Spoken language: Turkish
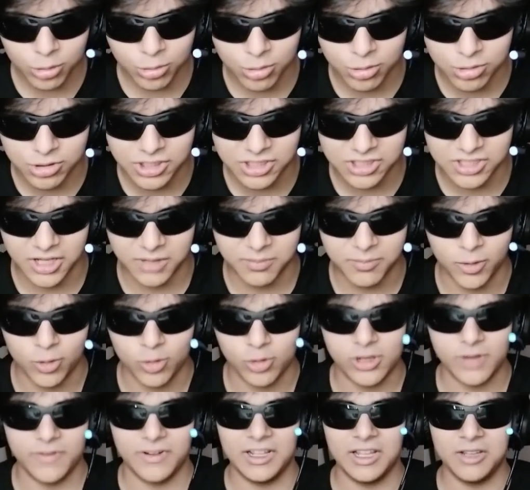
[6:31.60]
diyordunuz siz tek bir
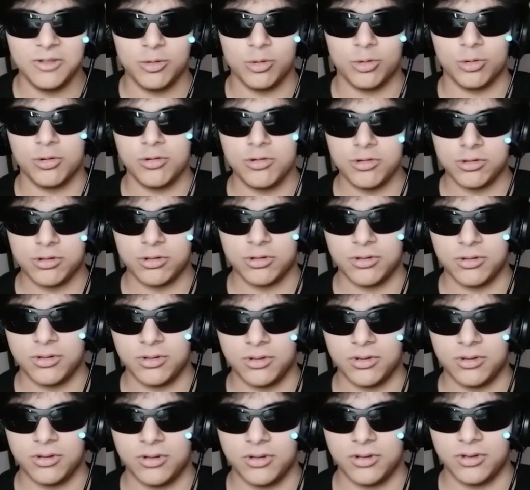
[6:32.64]
ülke falan diyordunuz.
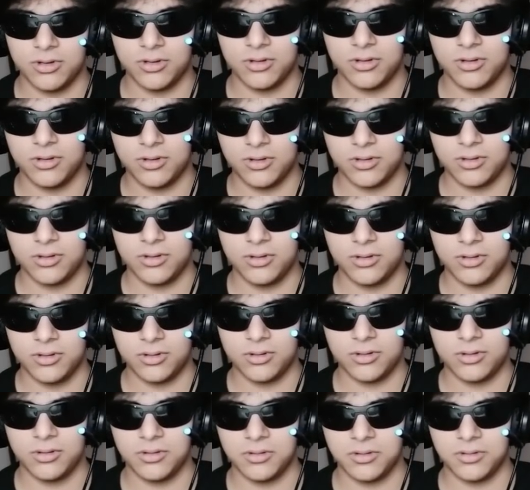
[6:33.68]
Ee, tek bir
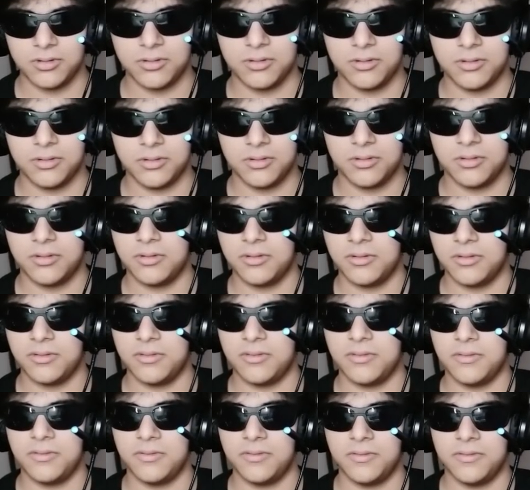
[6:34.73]
ülke elinde
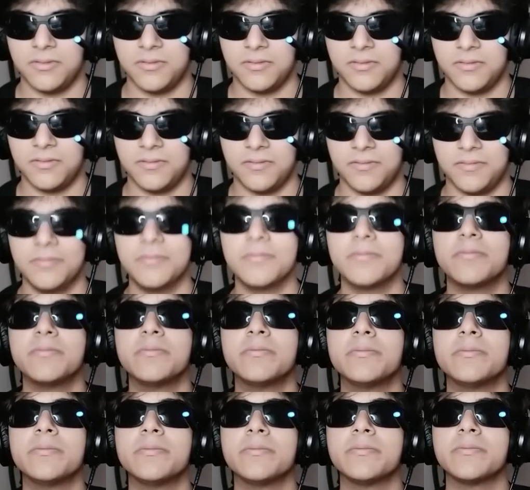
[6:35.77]
kalmalı di
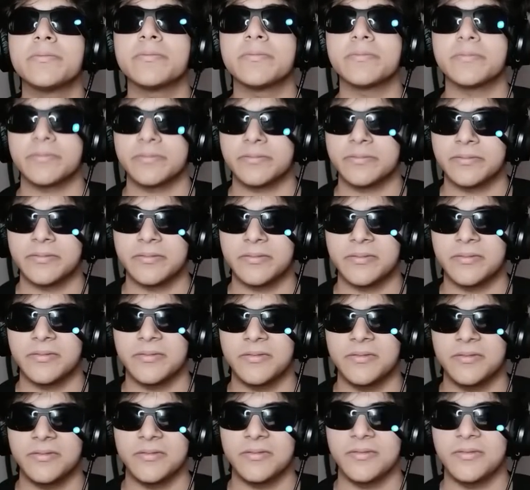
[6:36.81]
diyordum
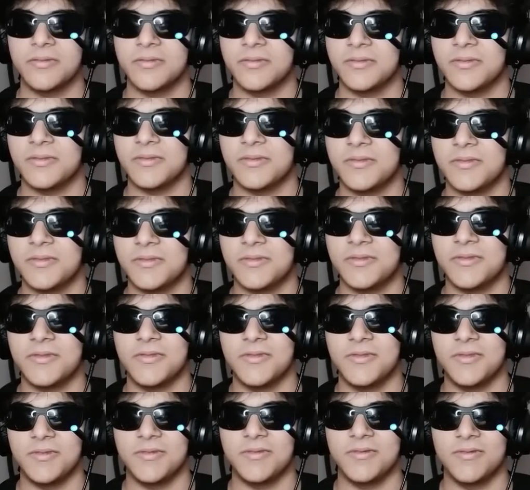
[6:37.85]
da.
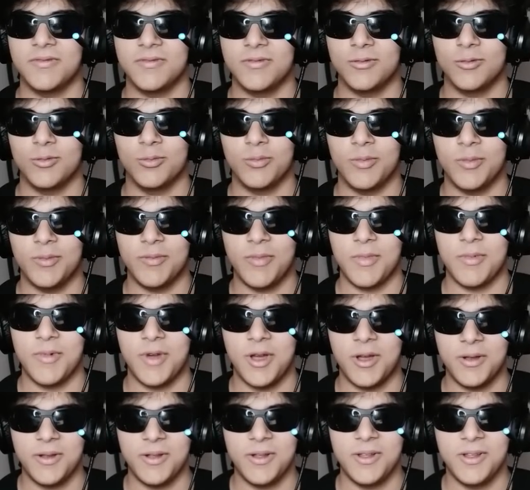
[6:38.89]
Aa
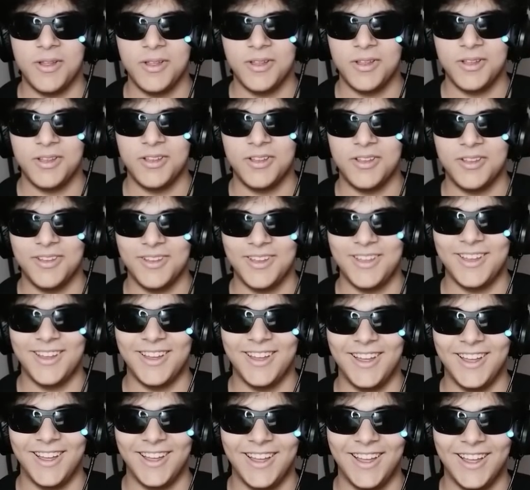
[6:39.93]
Kıbrıs bizimmiş zaten
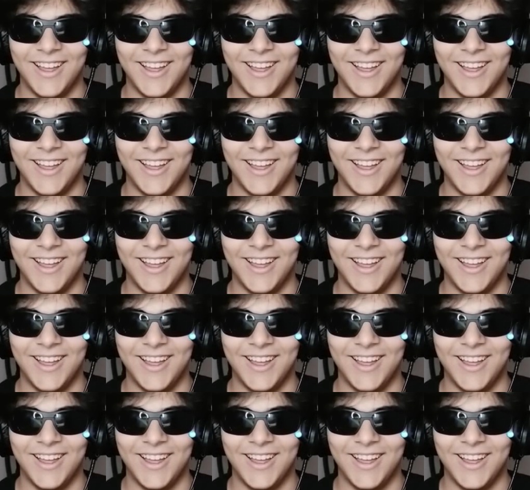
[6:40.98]
ya.